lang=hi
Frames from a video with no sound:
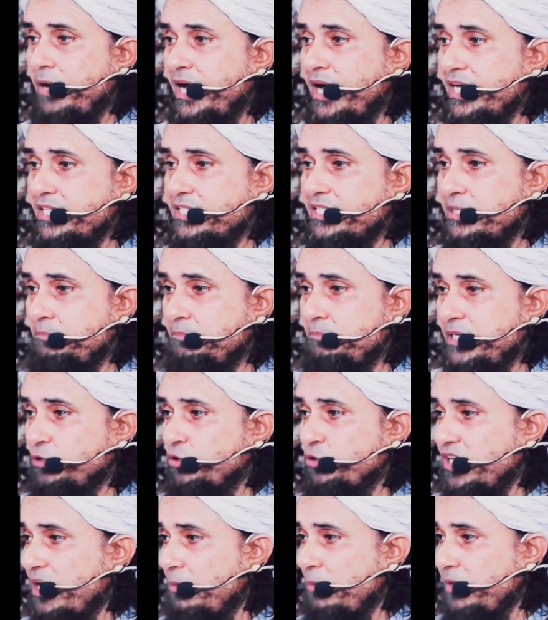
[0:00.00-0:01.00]
भाई जब भी
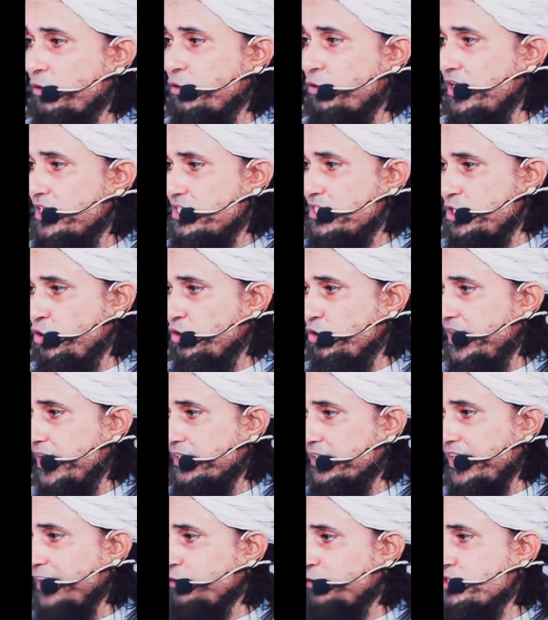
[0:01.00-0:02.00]
दुनिया में कोई किसी को
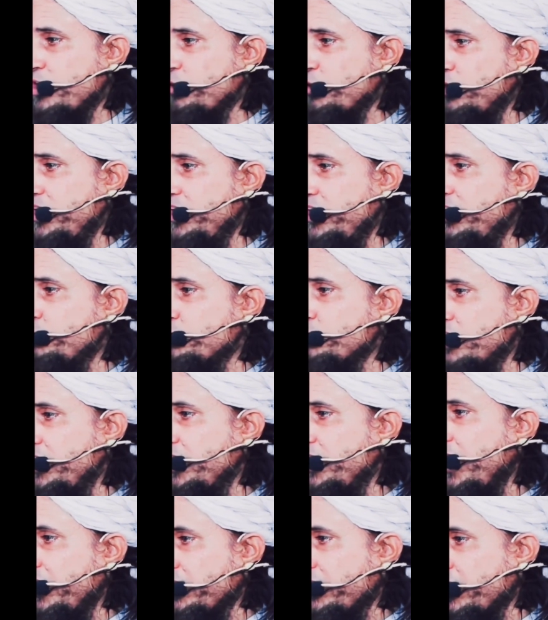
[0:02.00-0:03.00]
देखता है तो जरूरी नहीं कि उसकी
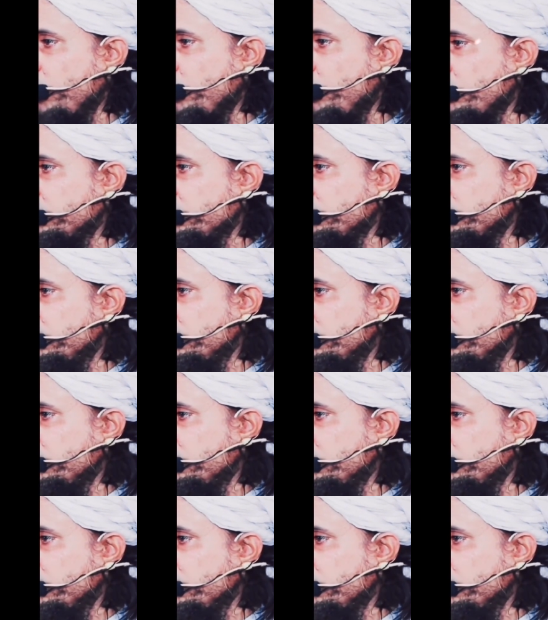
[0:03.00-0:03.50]
निगाहें क्या हो